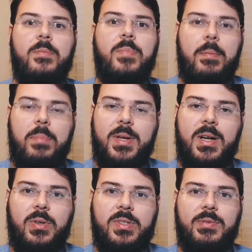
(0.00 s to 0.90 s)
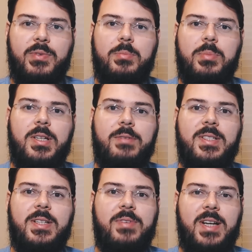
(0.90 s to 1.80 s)
a primeira coisa que você precisa
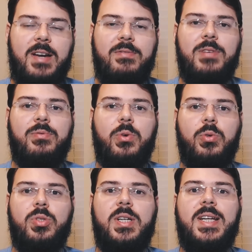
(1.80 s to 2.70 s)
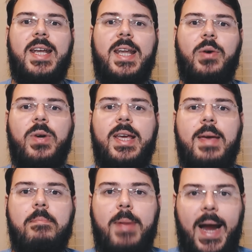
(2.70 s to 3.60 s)
fazer é ficar vivo, ou seja, não
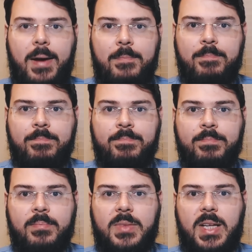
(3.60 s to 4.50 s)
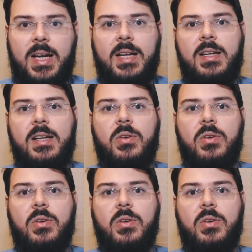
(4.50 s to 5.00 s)
quebrar, tá?